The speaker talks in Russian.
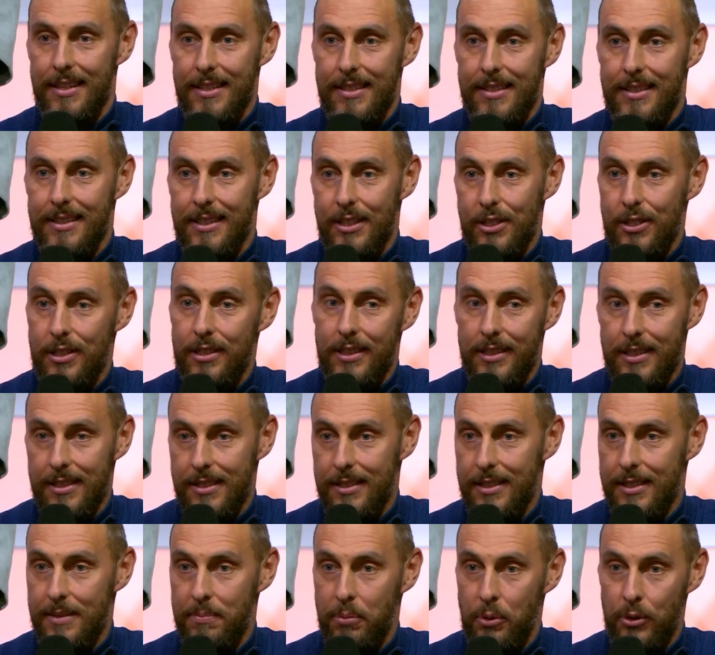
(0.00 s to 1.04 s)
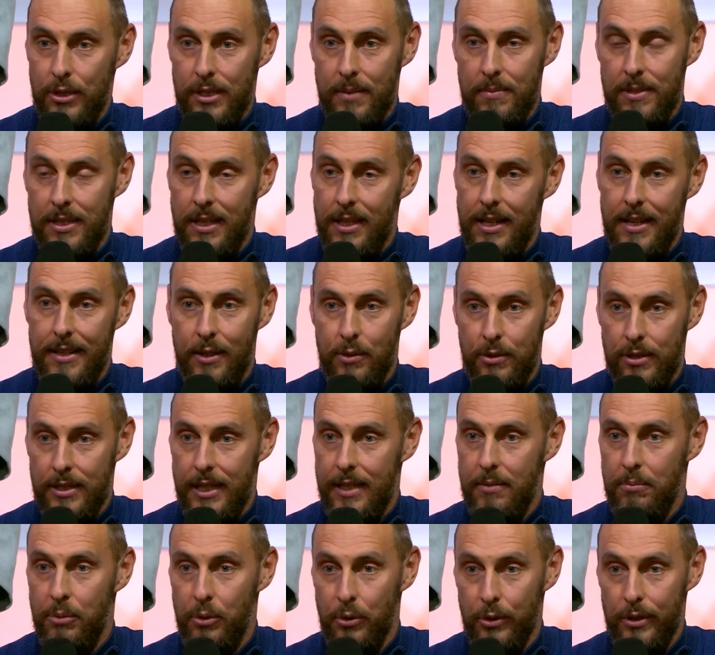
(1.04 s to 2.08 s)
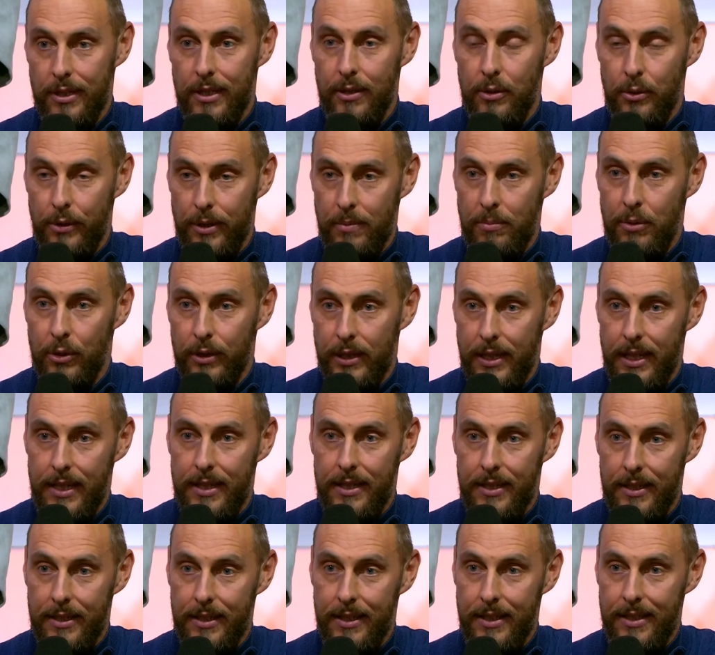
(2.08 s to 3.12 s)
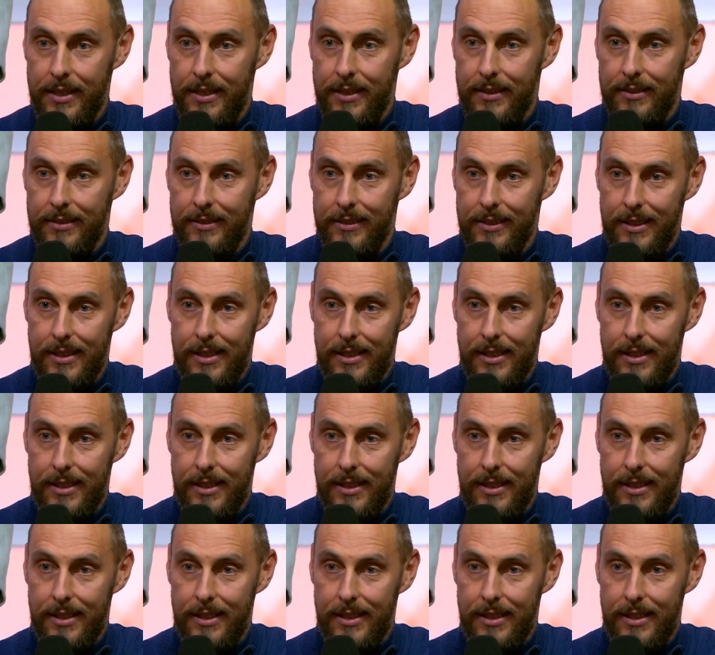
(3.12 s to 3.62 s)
Скажите, есть ли способ заранее узнать, будет ли у ребенка аллергия?